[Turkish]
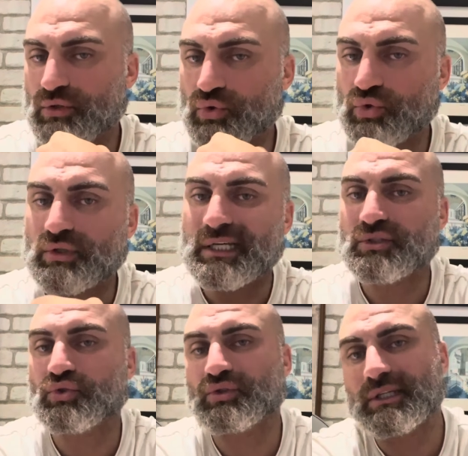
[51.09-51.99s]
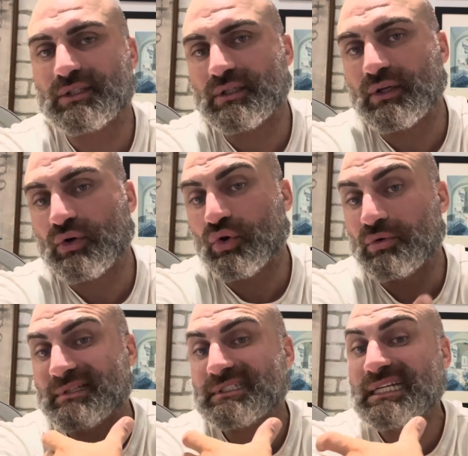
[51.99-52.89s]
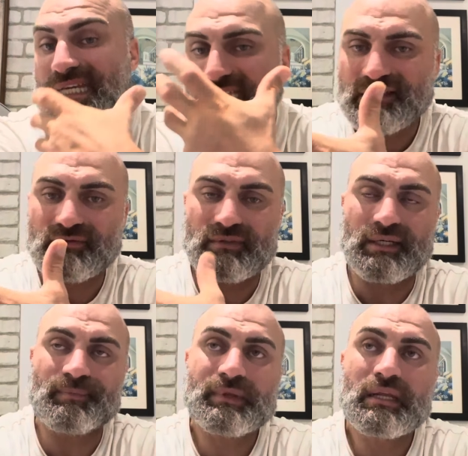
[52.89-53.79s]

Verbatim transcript: kuru kas kütlesinin olmasına izin verin.